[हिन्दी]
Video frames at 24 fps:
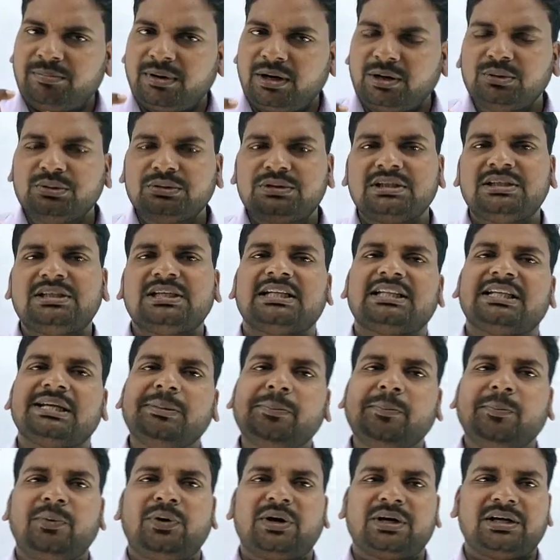बहुत ही ज़्यादा
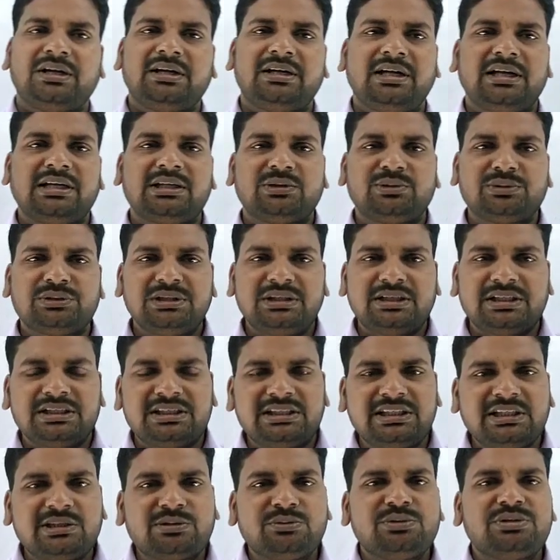इंपॉर्टेंट है क्योंकि
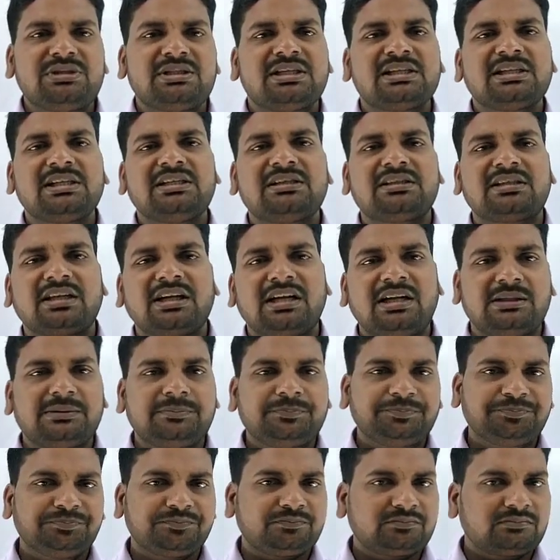इसी क्वेश्चन की
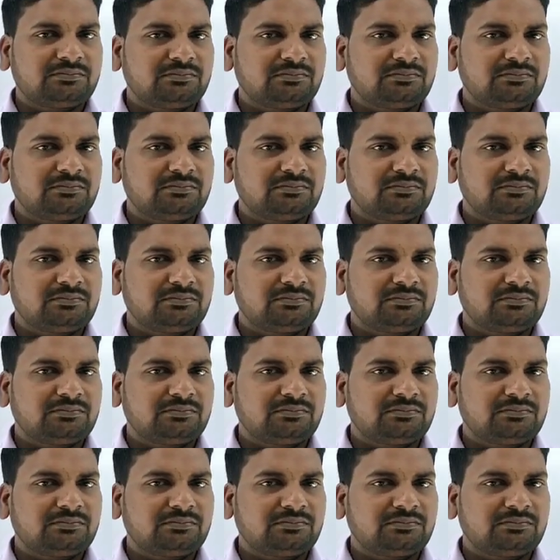तरह